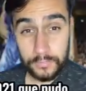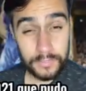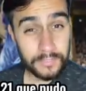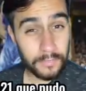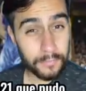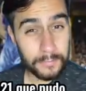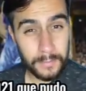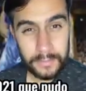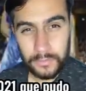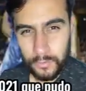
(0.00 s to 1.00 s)
fue hasta
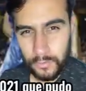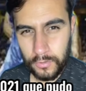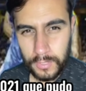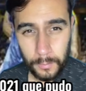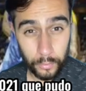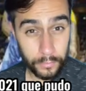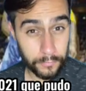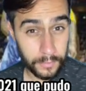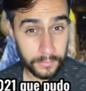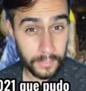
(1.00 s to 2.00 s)
2021 que pudo
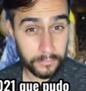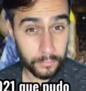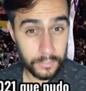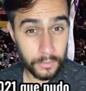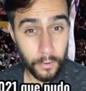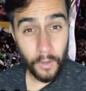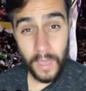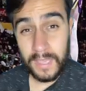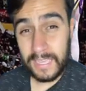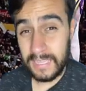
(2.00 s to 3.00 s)
enfrentar a hijo
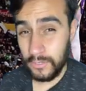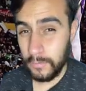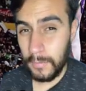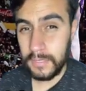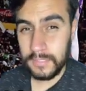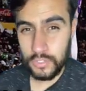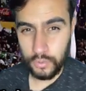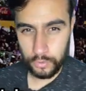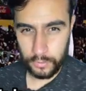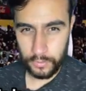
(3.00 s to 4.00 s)
Kenyon Martin
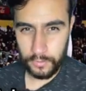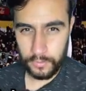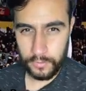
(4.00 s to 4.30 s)
Jr.